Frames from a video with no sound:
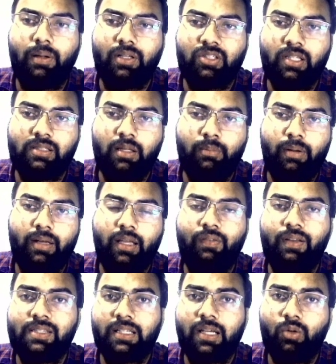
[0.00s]
बच्चे से मैं
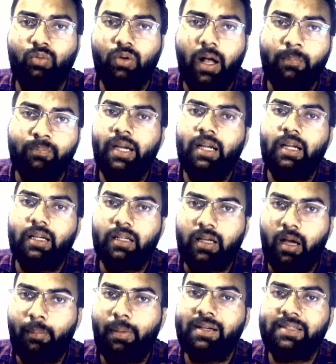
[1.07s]
रिक्वेस्ट करूंगा
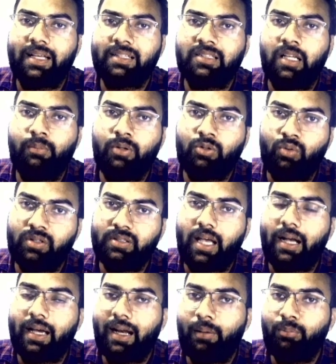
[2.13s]
कमेंट सेक्शन में स्टूडेंट
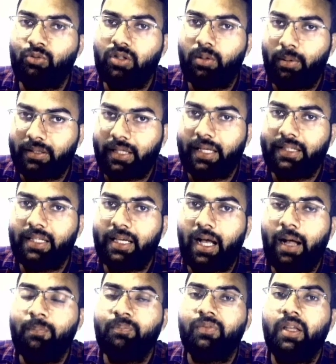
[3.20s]
जाकर आप मुझे
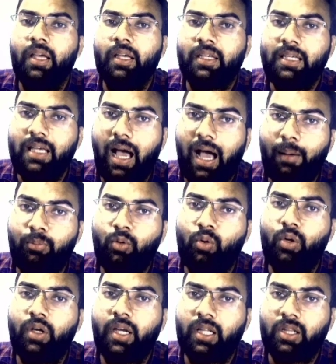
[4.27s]
बताइएगा कि
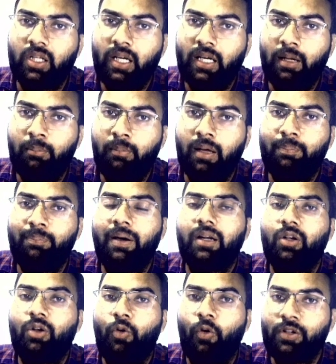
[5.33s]
आपको कितने नंबर
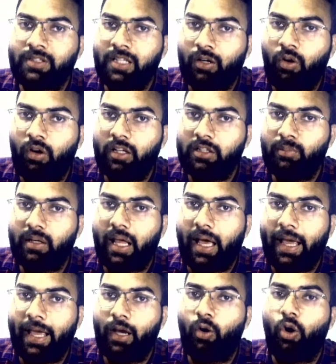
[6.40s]
पर कौन सा कॉलेज
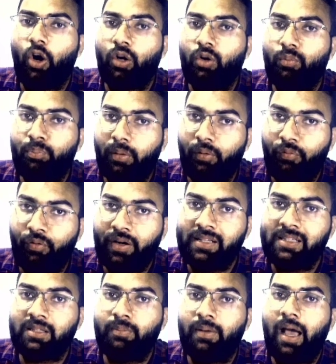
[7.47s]
मिला है और
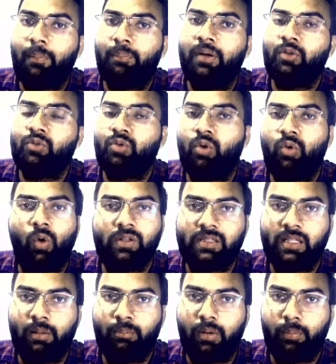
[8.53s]
प्रेफरेंस में आपने उसको कौन
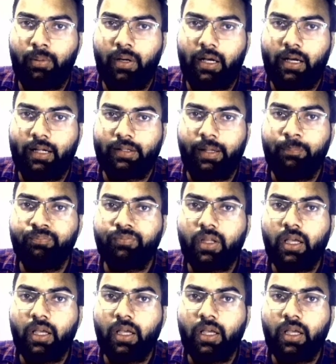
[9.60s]
से नंबर पर रखा था